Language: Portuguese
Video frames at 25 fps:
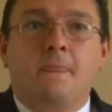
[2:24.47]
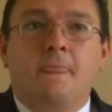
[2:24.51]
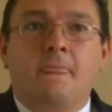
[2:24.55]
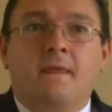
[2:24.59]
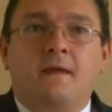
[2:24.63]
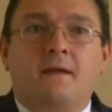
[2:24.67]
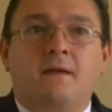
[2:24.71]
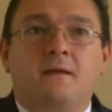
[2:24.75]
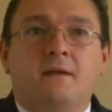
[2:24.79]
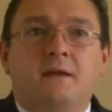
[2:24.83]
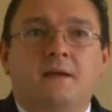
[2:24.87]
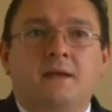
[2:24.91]

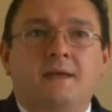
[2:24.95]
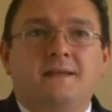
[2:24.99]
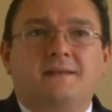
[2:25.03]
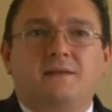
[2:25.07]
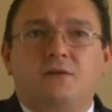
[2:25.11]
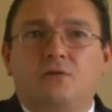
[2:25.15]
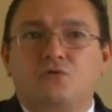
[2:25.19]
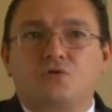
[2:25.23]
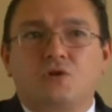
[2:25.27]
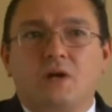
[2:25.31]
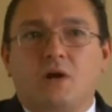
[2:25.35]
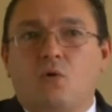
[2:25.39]
Né?
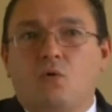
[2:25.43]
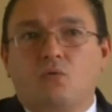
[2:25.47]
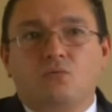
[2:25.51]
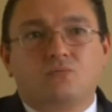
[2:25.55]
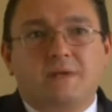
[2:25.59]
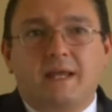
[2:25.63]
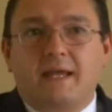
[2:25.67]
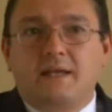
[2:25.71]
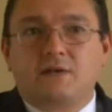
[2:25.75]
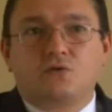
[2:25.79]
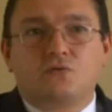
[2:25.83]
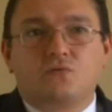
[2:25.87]
Então eu já
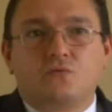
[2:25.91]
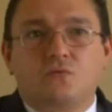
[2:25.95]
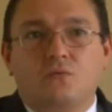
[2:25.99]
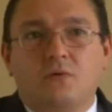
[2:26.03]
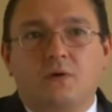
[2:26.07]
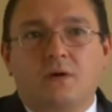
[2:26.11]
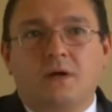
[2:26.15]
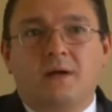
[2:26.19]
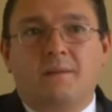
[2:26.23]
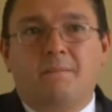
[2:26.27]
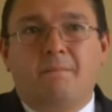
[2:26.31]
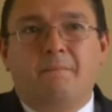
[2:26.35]
contesto
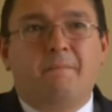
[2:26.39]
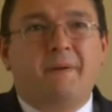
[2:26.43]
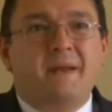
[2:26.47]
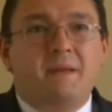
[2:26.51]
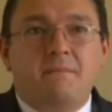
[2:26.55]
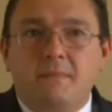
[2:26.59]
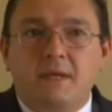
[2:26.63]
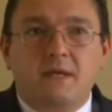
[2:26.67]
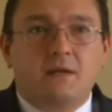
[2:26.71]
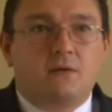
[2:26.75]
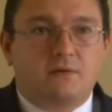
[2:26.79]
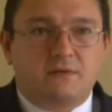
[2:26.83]
uh,
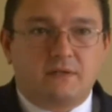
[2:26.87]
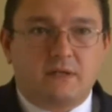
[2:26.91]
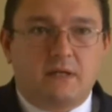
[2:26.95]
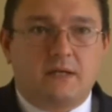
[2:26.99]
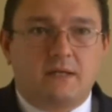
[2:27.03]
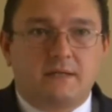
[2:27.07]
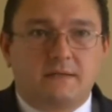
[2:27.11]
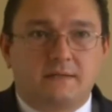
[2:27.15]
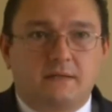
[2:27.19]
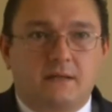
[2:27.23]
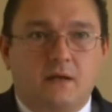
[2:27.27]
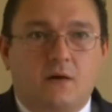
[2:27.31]
primeiro essa
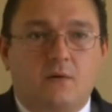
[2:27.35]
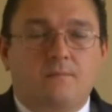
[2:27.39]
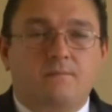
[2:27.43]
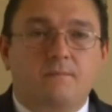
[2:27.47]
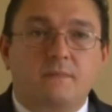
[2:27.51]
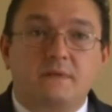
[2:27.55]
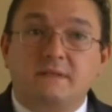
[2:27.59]
questão.